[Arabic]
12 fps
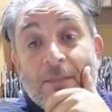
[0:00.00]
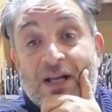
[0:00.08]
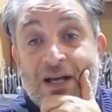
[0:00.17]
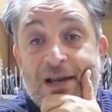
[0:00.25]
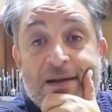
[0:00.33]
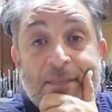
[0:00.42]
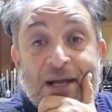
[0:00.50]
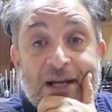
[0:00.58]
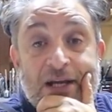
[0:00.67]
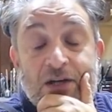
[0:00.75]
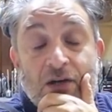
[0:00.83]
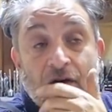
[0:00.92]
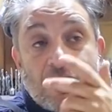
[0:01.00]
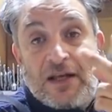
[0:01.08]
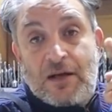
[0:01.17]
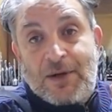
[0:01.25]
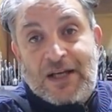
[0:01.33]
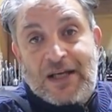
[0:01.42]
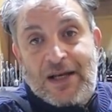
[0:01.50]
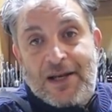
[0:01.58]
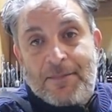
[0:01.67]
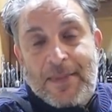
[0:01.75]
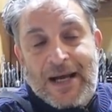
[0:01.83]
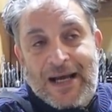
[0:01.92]
بتكلم على ايه النهارده انا
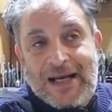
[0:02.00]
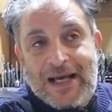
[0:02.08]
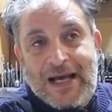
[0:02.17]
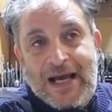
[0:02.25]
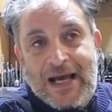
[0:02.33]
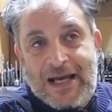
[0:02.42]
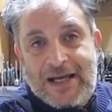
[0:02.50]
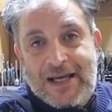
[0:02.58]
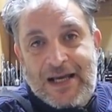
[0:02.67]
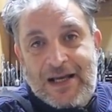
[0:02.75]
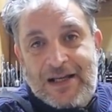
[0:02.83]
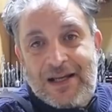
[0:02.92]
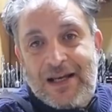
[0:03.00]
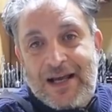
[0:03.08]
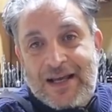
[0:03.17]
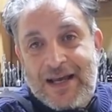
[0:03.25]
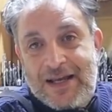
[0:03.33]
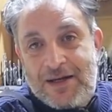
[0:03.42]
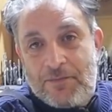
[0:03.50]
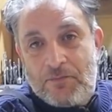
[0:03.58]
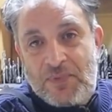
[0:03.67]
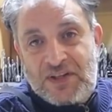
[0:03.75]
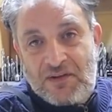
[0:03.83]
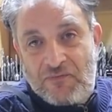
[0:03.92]
بتكلم على حاجه للاجانب
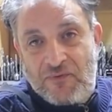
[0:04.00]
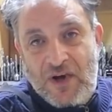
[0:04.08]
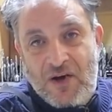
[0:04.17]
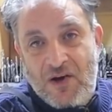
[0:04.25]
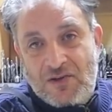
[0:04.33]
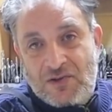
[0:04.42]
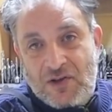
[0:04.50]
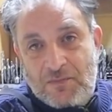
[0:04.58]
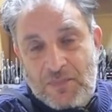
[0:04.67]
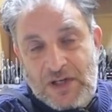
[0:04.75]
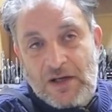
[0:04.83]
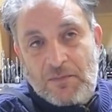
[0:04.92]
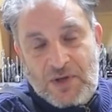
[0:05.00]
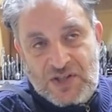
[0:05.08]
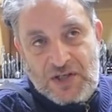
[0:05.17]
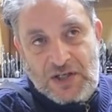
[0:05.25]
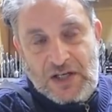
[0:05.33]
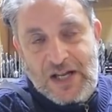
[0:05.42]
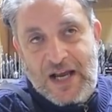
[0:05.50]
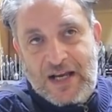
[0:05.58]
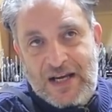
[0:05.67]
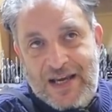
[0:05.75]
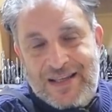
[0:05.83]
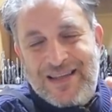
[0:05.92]
بتنفع اكتر من للمصريين
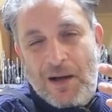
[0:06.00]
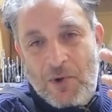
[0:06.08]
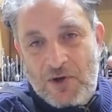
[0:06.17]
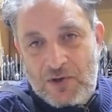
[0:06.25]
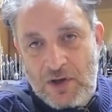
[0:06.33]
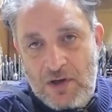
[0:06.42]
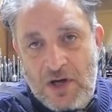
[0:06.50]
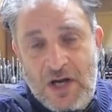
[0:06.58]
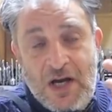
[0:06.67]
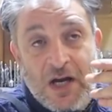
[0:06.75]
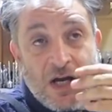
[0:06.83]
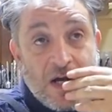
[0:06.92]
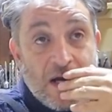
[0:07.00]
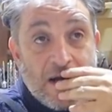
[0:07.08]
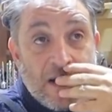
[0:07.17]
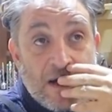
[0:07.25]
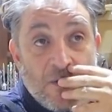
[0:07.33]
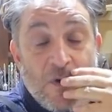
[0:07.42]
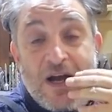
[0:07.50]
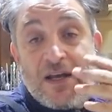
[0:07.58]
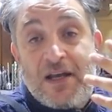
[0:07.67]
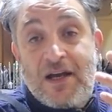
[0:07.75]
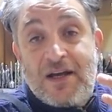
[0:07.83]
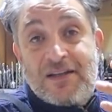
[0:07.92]
حاجه لقيتها بره آه،
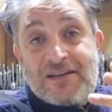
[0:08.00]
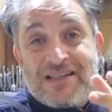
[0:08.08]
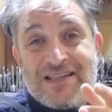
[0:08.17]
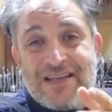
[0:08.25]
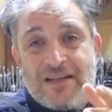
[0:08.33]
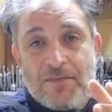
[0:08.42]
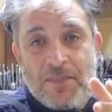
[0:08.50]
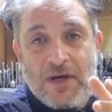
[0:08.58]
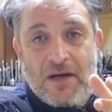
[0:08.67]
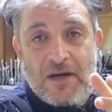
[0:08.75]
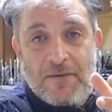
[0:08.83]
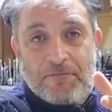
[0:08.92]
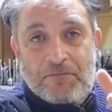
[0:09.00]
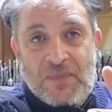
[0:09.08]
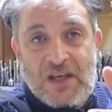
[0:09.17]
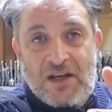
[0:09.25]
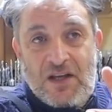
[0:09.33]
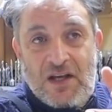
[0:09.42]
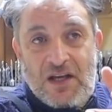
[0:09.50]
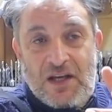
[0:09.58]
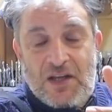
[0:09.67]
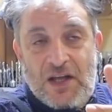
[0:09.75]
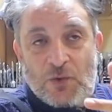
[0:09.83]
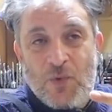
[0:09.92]
وهي انت ازاي تبقى
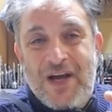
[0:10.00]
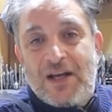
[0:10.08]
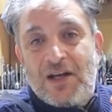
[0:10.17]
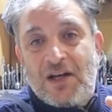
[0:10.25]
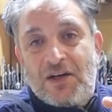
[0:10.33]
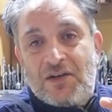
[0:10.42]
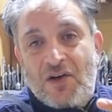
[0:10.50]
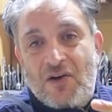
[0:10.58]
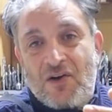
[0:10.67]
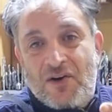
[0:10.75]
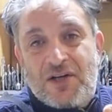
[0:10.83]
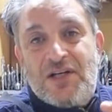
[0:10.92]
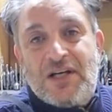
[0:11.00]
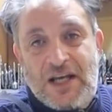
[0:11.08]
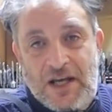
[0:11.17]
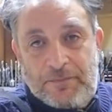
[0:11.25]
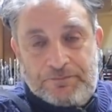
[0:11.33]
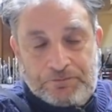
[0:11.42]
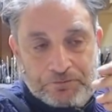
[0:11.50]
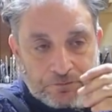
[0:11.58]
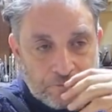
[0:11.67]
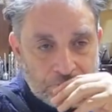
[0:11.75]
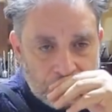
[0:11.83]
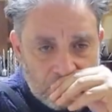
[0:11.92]
آه، انواع النجارين ايه
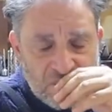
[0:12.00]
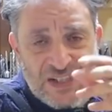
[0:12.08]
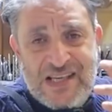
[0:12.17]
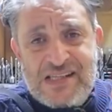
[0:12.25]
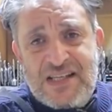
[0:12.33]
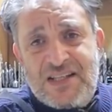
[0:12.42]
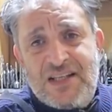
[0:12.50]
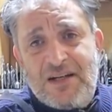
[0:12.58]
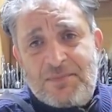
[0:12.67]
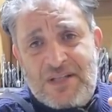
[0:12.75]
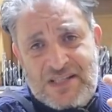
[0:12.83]
ناس كتيرة